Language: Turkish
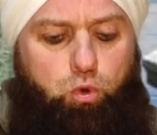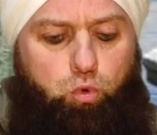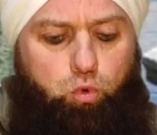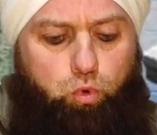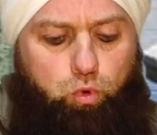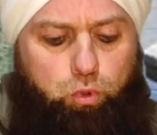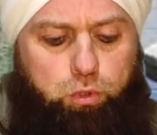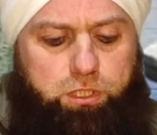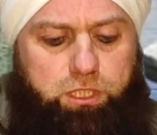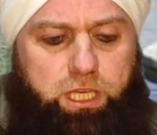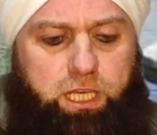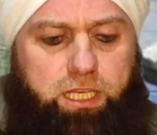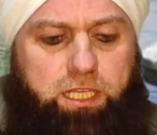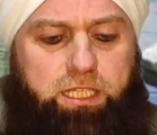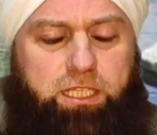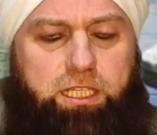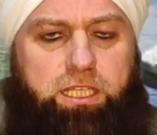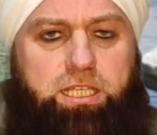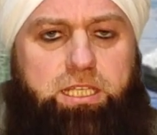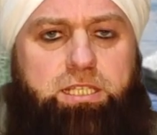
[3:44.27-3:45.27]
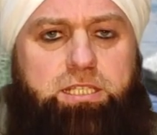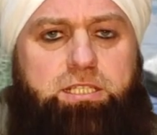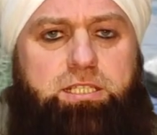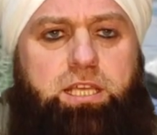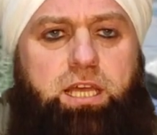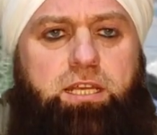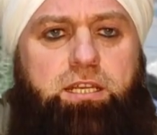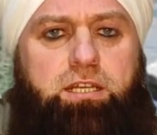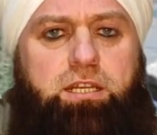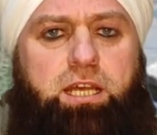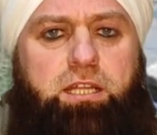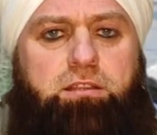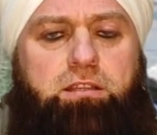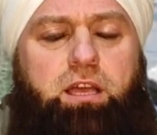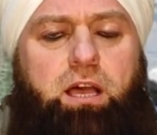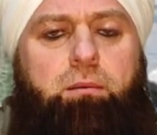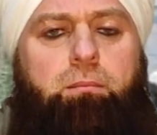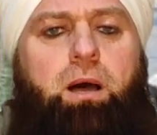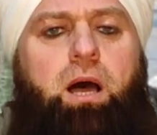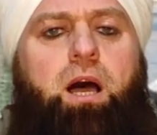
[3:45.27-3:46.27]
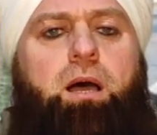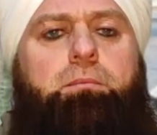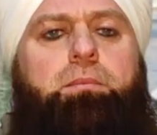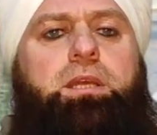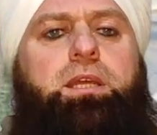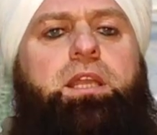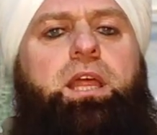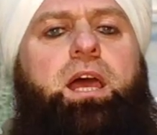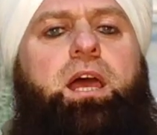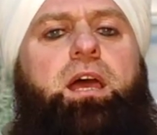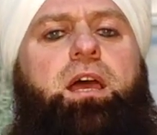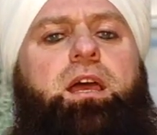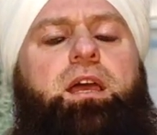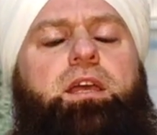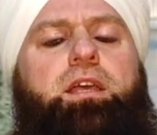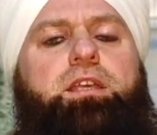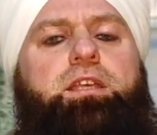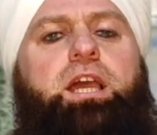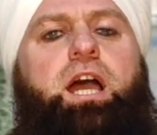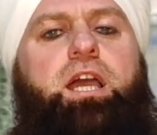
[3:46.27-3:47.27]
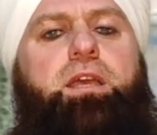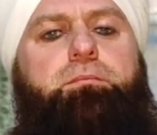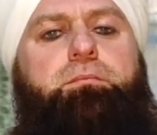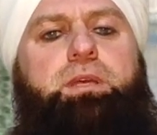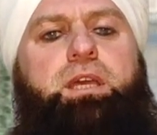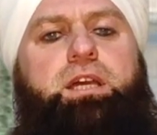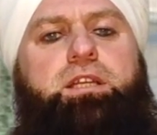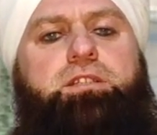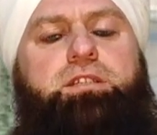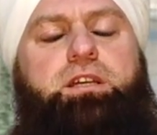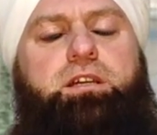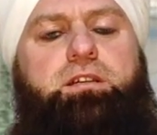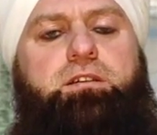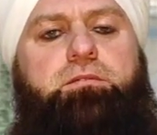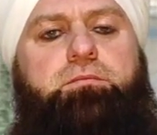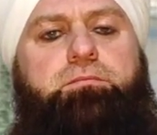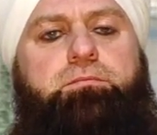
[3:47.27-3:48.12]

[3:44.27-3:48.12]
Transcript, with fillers: ülkenin insanına tamamıyla yaymayacak.